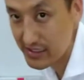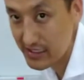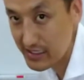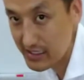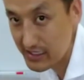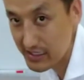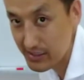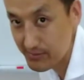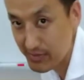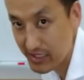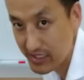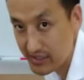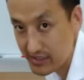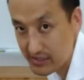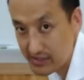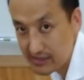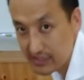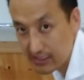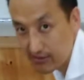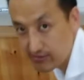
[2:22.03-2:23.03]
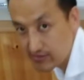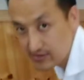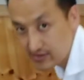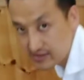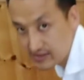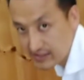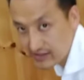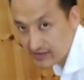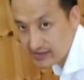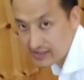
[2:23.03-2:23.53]
できるだけまあ膝を
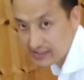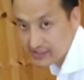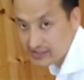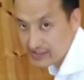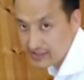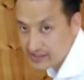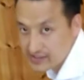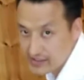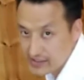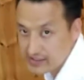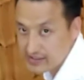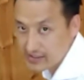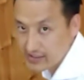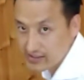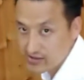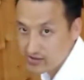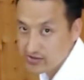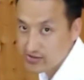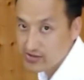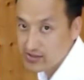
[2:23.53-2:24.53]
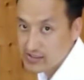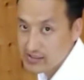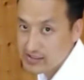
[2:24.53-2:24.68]
使わなきゃいけないと。